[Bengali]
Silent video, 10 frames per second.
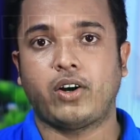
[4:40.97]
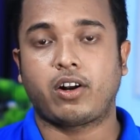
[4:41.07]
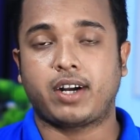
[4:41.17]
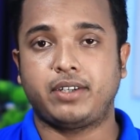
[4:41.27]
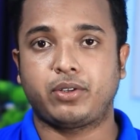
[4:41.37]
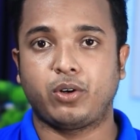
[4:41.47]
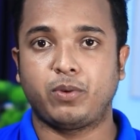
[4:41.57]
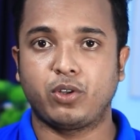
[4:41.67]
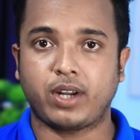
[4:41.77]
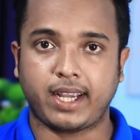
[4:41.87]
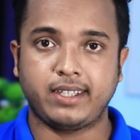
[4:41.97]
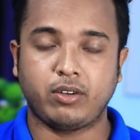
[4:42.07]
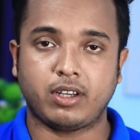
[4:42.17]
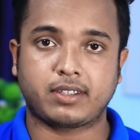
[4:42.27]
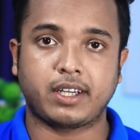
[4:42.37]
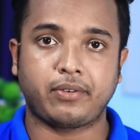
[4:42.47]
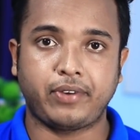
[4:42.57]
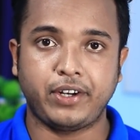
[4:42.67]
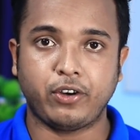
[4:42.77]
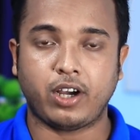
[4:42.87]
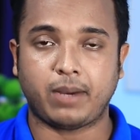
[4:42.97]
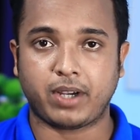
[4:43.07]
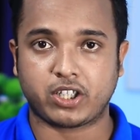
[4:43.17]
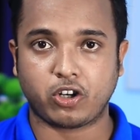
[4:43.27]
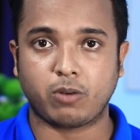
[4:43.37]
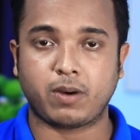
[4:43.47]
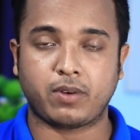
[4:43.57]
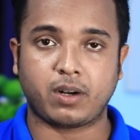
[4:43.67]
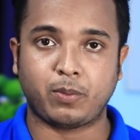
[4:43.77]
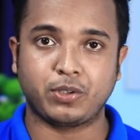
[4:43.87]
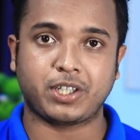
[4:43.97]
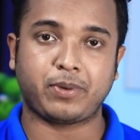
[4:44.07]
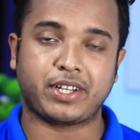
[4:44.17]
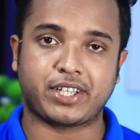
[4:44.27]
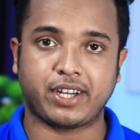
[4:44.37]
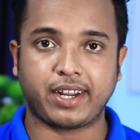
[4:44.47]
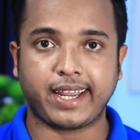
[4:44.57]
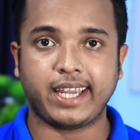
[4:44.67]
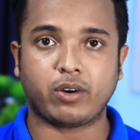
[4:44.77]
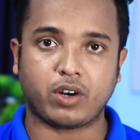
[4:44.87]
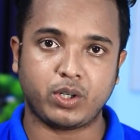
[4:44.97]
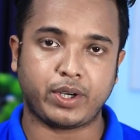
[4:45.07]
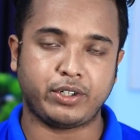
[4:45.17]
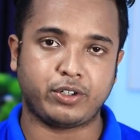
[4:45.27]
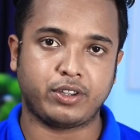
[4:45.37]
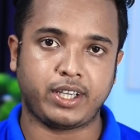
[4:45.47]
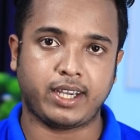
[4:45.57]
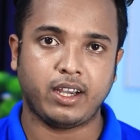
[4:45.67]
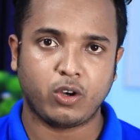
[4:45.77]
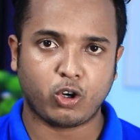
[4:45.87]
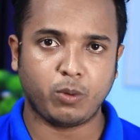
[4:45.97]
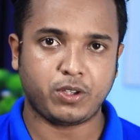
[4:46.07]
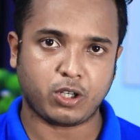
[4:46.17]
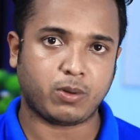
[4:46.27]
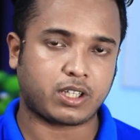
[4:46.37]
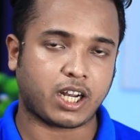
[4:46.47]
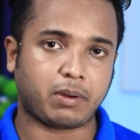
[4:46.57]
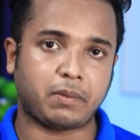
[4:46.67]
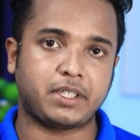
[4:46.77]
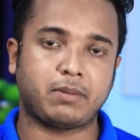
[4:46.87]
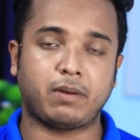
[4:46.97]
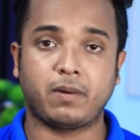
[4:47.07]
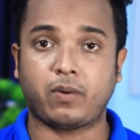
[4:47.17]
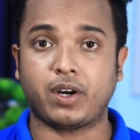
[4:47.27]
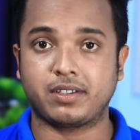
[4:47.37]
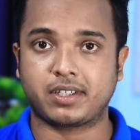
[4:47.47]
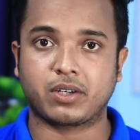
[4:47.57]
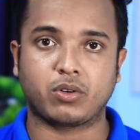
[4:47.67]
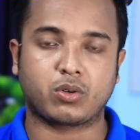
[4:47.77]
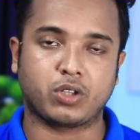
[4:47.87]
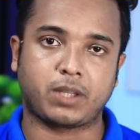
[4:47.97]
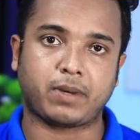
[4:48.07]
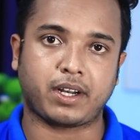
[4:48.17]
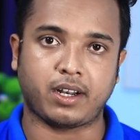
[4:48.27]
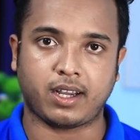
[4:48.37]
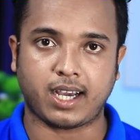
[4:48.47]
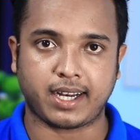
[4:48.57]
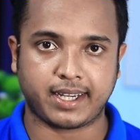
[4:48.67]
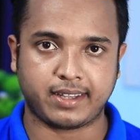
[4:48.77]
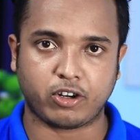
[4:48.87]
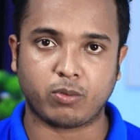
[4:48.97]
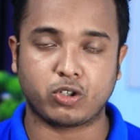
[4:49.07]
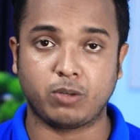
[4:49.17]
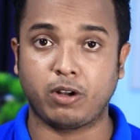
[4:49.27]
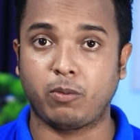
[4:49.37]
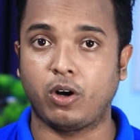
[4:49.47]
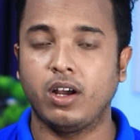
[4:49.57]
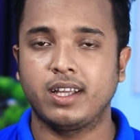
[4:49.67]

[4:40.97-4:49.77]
অলরাইট সো বন্ধুরা এই ছিল আজকের ভিডিও আমি আশা করি করব আপনারা বুঝতে পেরেছেন এই অডিও এডিটর দিয়ে খুবই চমৎকারভাবে যেভাবে ভয়েস রেকর্ড করতে পারেন আর এক্ষেত্রে অবশ্যই বলবো